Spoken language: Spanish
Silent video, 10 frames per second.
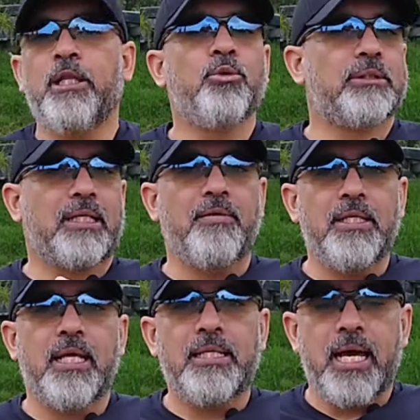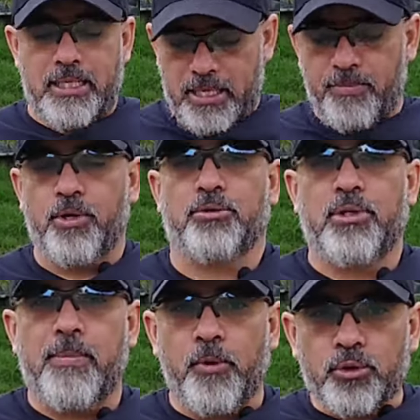en nuestra vida diaria, por
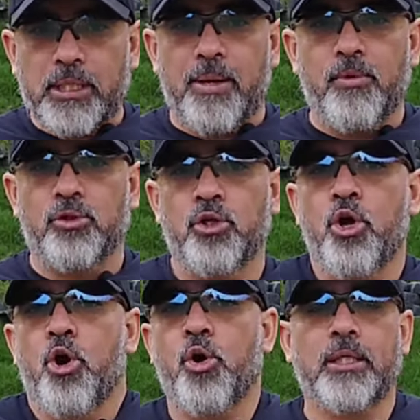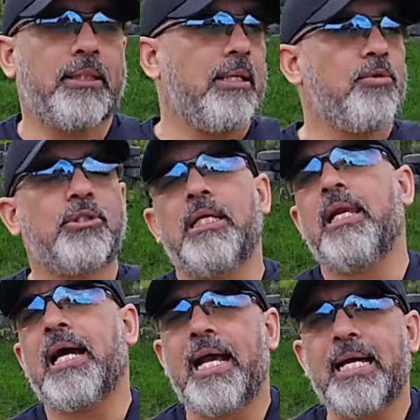eso la portamos o la tenemos
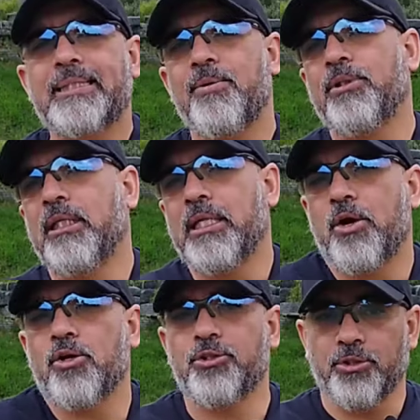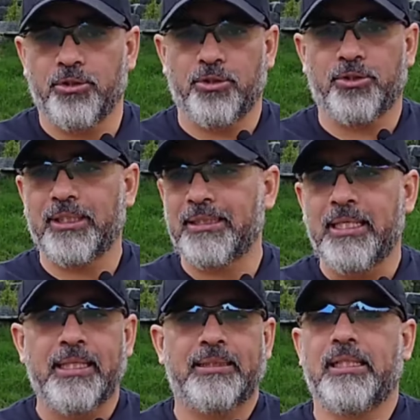en la casa o en el negocio. Entonces,
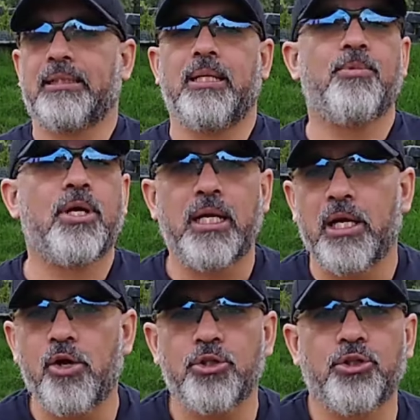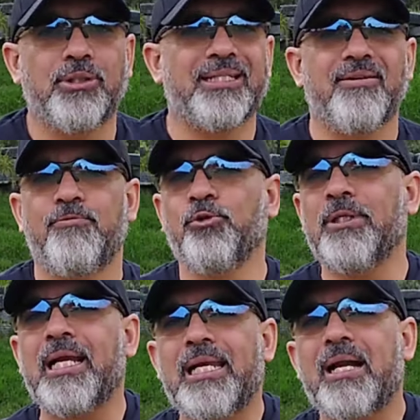si la tenemos en el negocio,
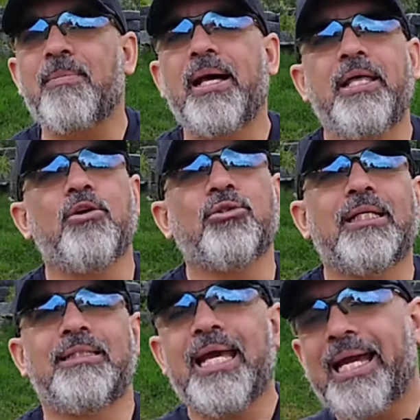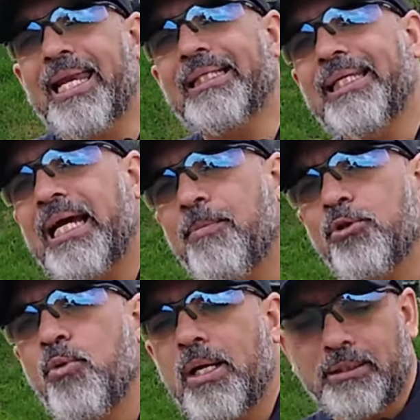desenfundar el arma de donde sea que la
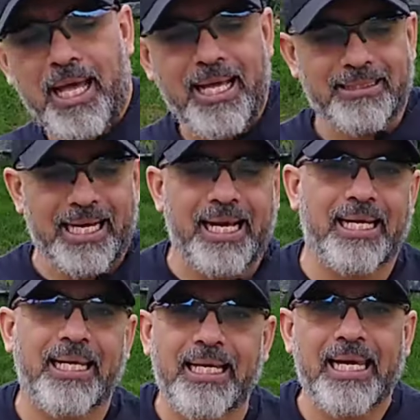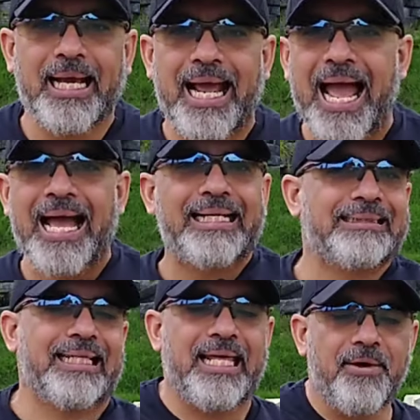tengamos guardada, sacarla de la caja
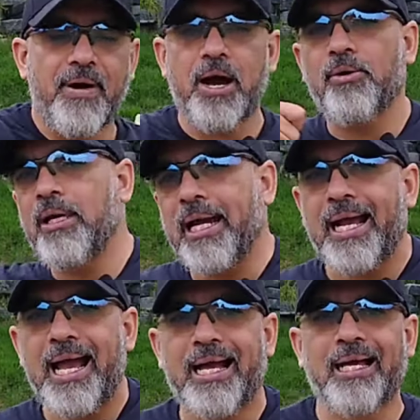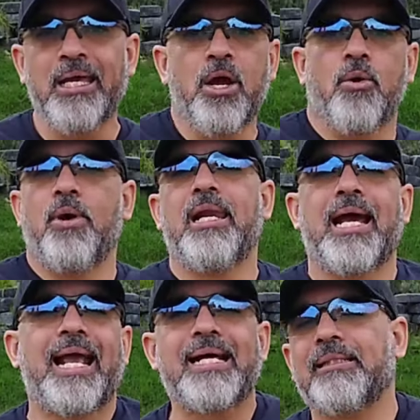que está debajo de la caja, o
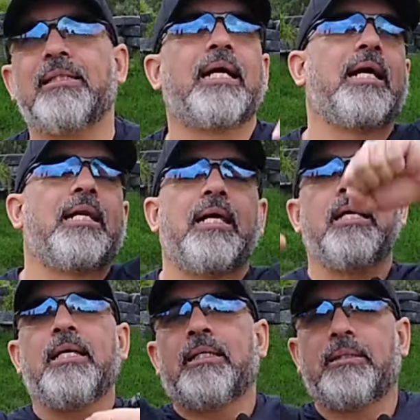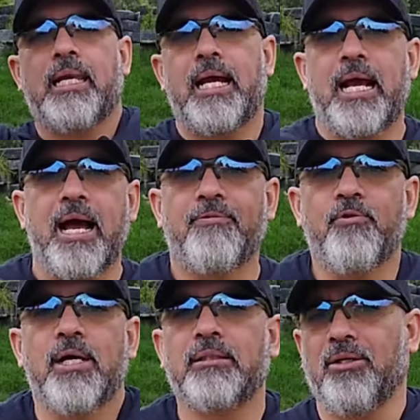en la casa sacarla de la caja
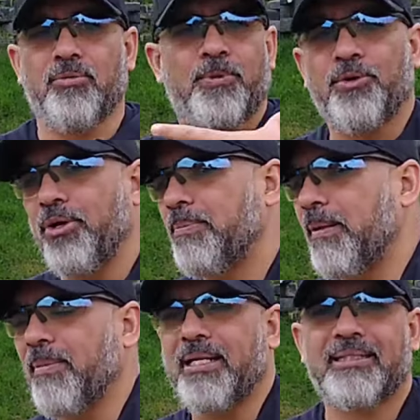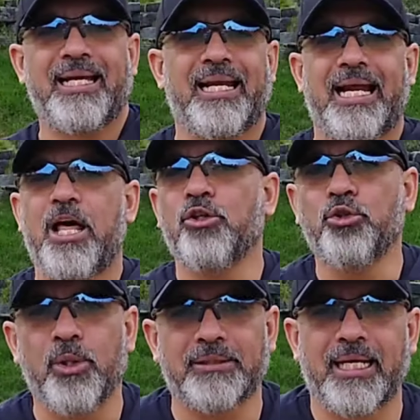fuerte. Los proveedores permanecen
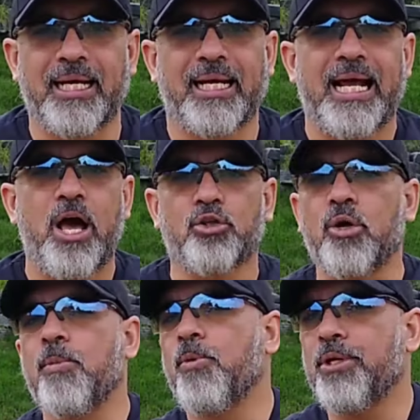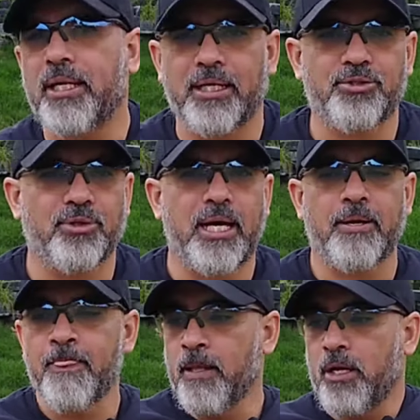cargados, no están cargados. ¿Cómo voy a
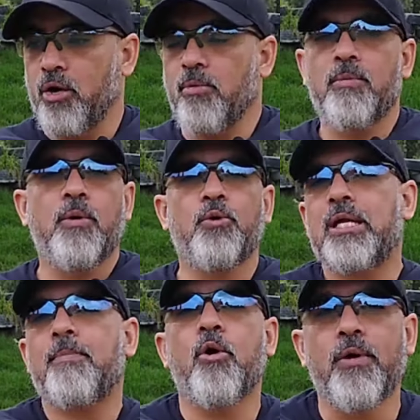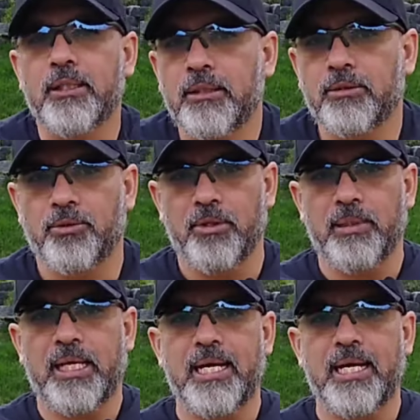reaccionar? ¿Cómo me voy a mover dentro de mi